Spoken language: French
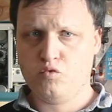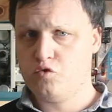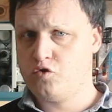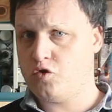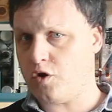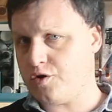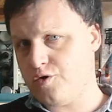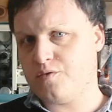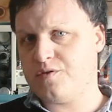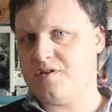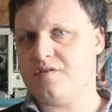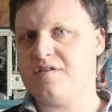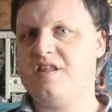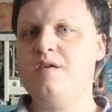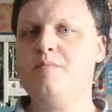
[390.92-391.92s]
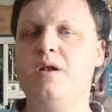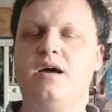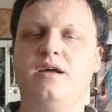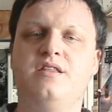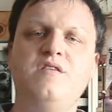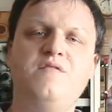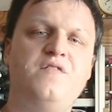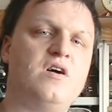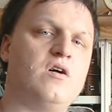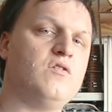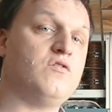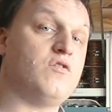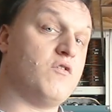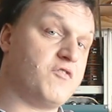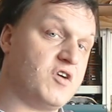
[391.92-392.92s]
Nous serions sensibles à
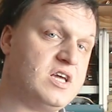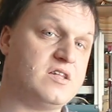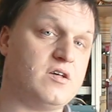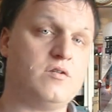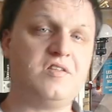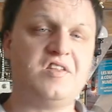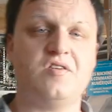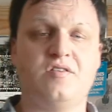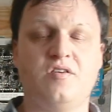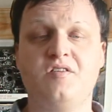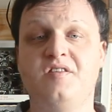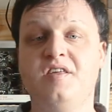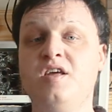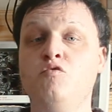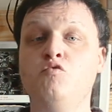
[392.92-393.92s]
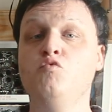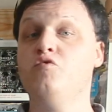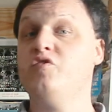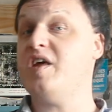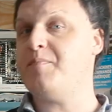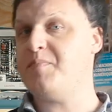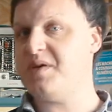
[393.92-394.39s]
différentes fréquences censées nous